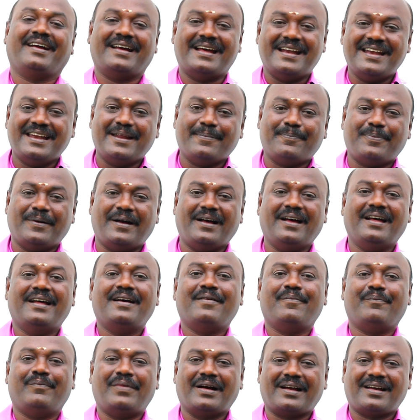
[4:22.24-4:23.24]
கண்டிப்பாக
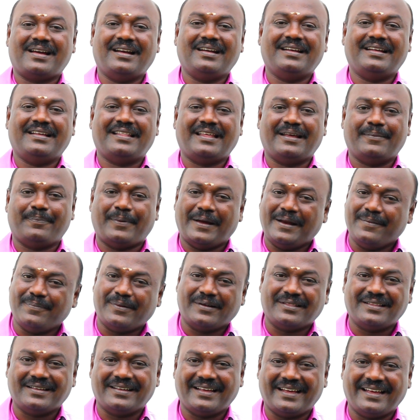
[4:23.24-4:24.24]
மக்கள் இதை
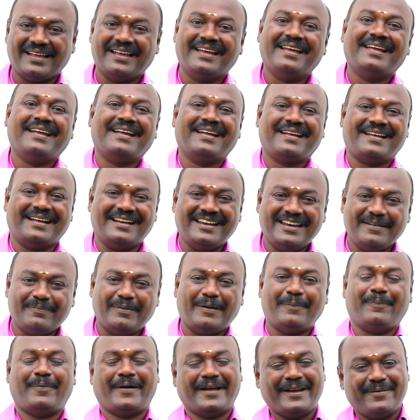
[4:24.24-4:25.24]
பயன்படுத்துங்க
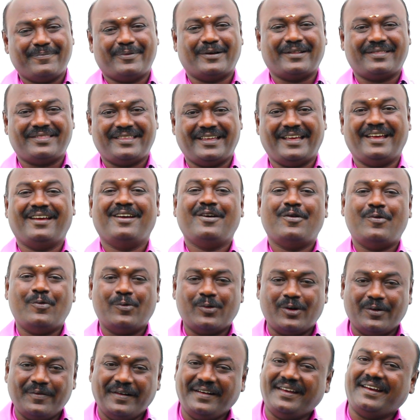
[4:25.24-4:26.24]
கண்டிப்பாக பயன்படுத்தி
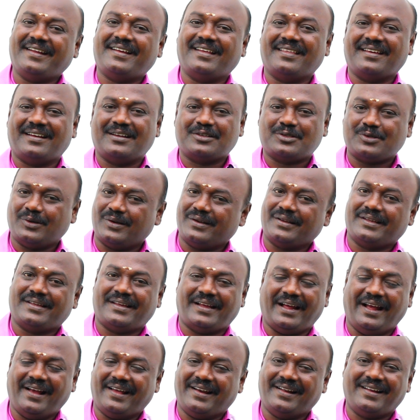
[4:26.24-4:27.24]
உங்கள் வெற்றி கதைகளை சொல்கிற
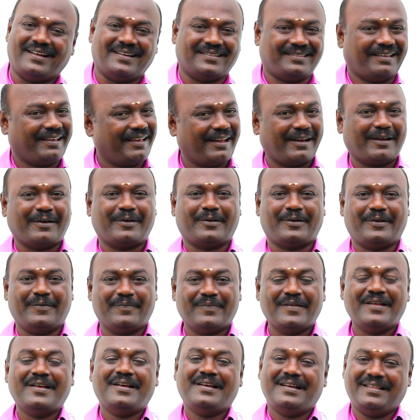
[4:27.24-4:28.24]
கேட்குறதுக்கு அங்கே
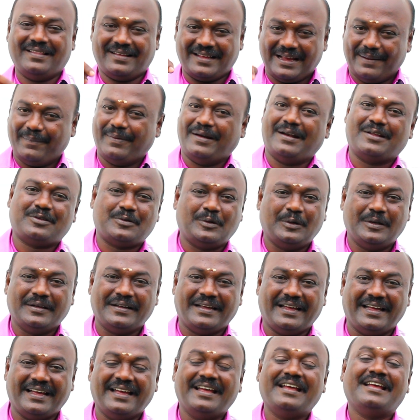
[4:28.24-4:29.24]
தயாராகிறோம் இந்த கமெண்டில்
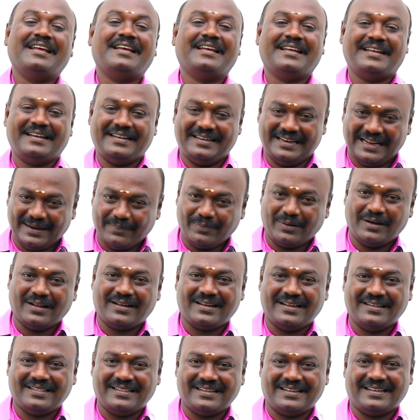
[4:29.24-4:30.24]
சொல்லுங்கள்
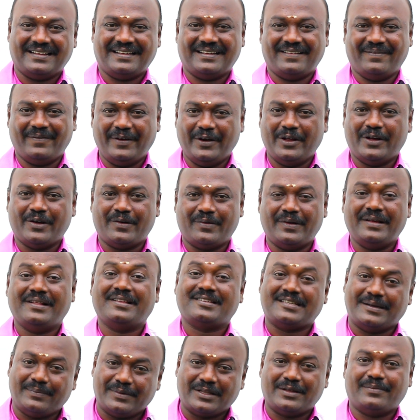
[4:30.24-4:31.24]
நண்பர்களுக்கு இந்த வீடியோவை
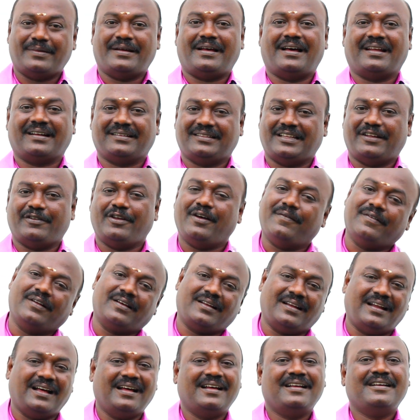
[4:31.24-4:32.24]
இது சம்மந்தமாக யாருக்கு தேவையோ
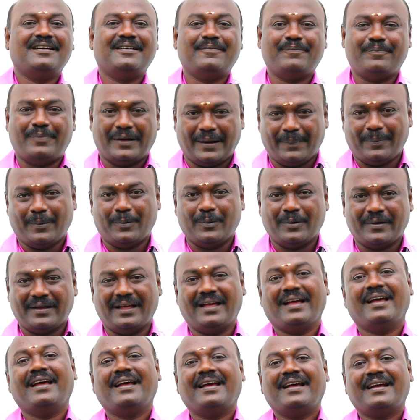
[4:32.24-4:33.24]
அவங்களுக்கெல்லாம் பரப்பி
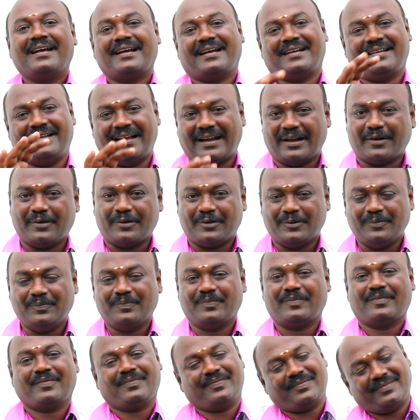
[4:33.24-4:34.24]
விடுங்க நடக்கட்டும்
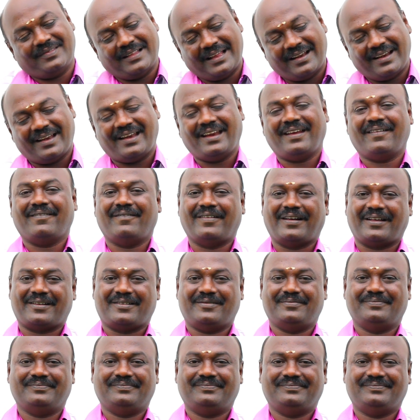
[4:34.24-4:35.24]
நன்றி
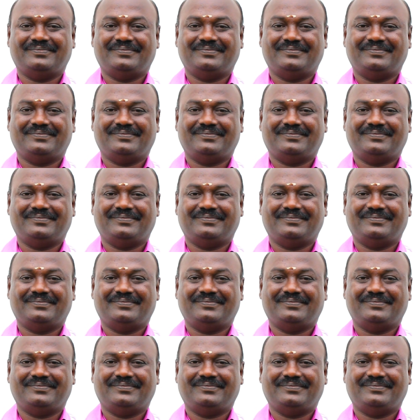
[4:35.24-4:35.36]
வணக்கம்